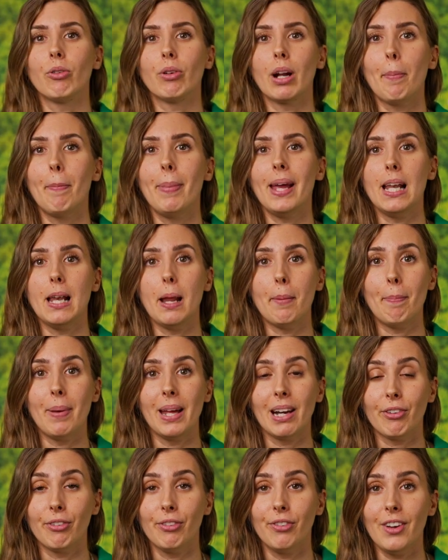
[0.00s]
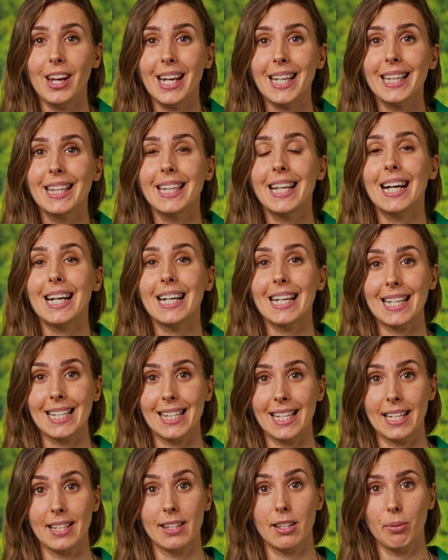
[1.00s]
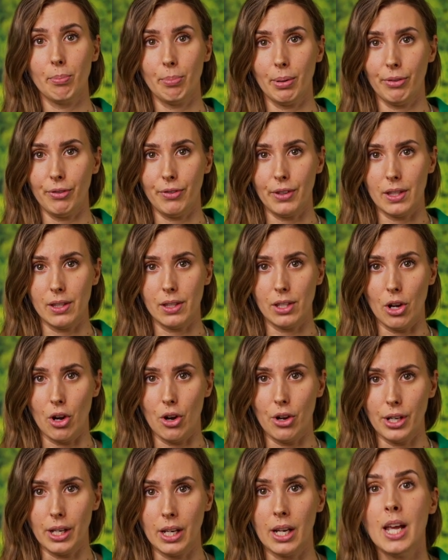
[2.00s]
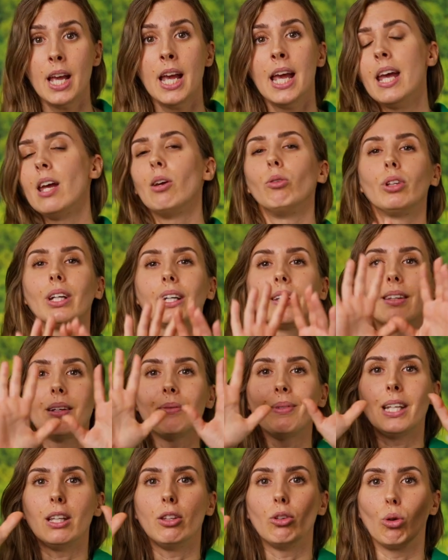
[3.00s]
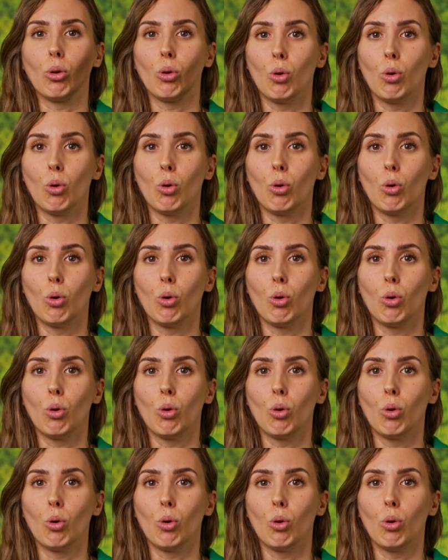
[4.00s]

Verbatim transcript: una pelle perfetta e senza imperfezioni. È un trattamento